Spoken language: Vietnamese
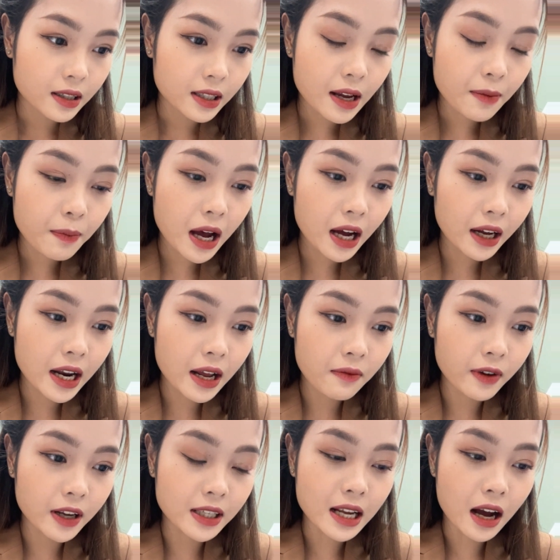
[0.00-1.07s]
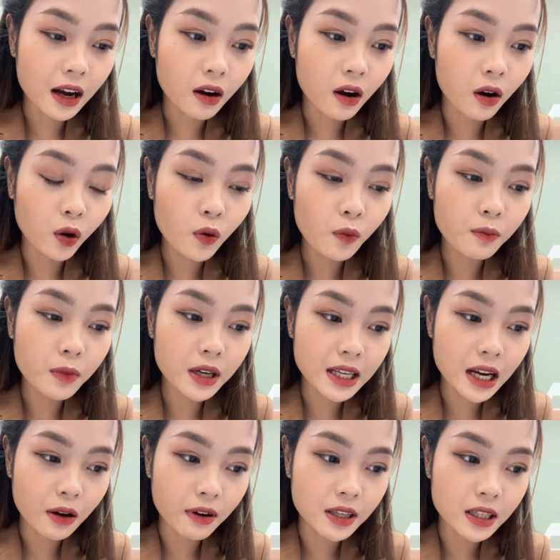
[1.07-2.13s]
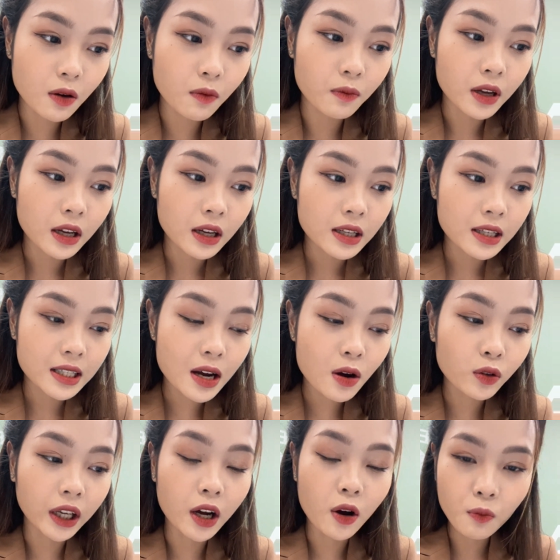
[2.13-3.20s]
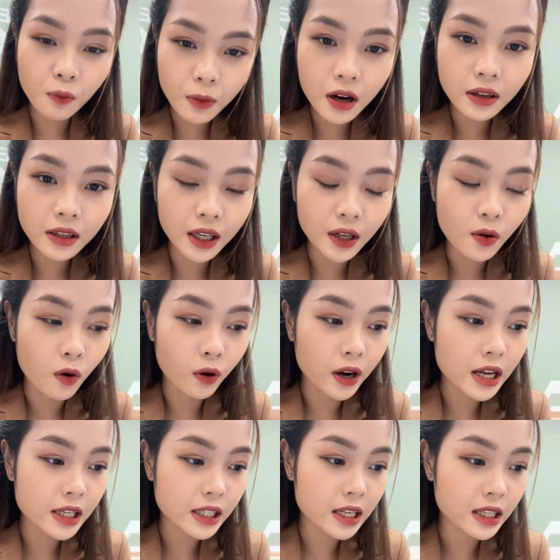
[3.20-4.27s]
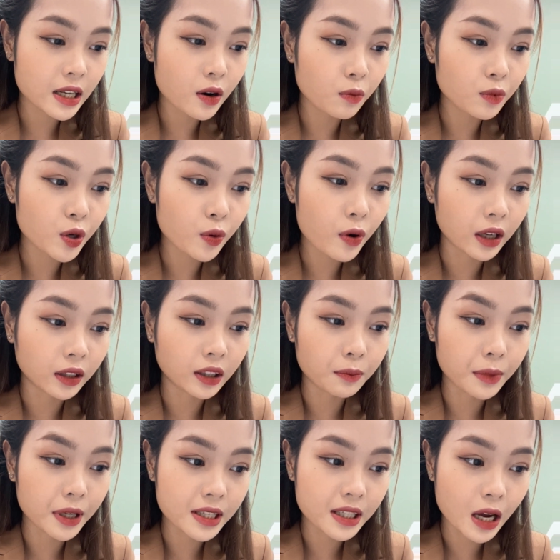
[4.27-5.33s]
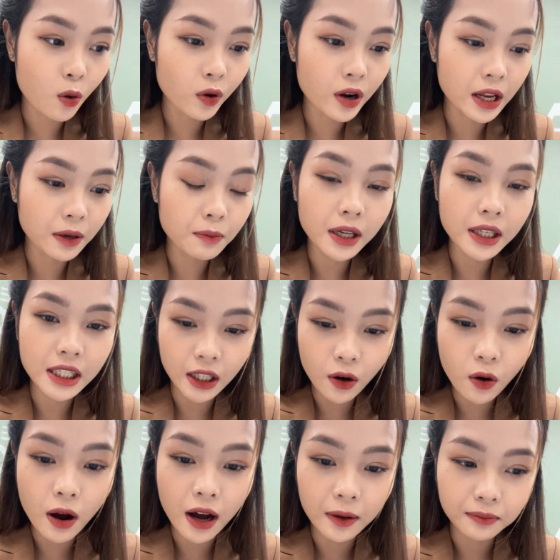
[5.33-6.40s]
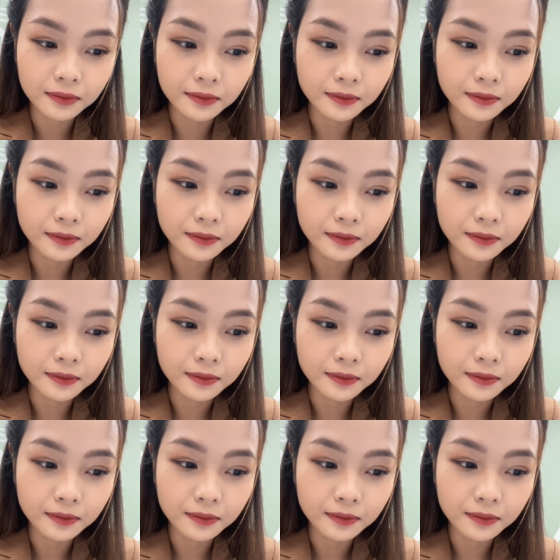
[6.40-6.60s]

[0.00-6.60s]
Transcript: Sapa đêm và sáng có lúc mưa rào và rông, sau thì không mưa, nhiệt độ ở đây sẽ dao động trong khoảng từ 16 đến 19 độ ạ.